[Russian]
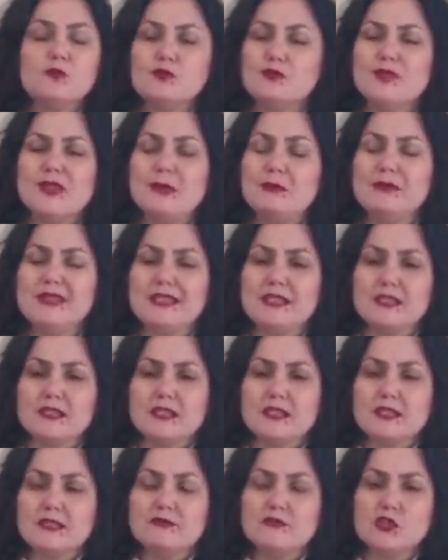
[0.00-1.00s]
ну,
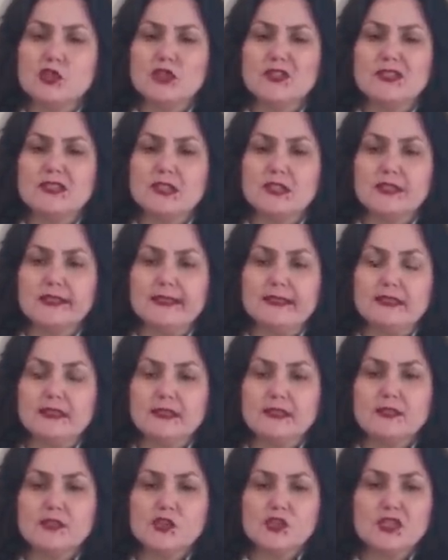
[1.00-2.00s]
элементарно, завершились какие-то
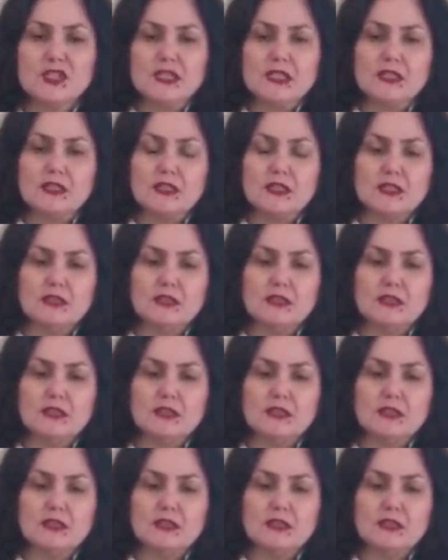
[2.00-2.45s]
отношения,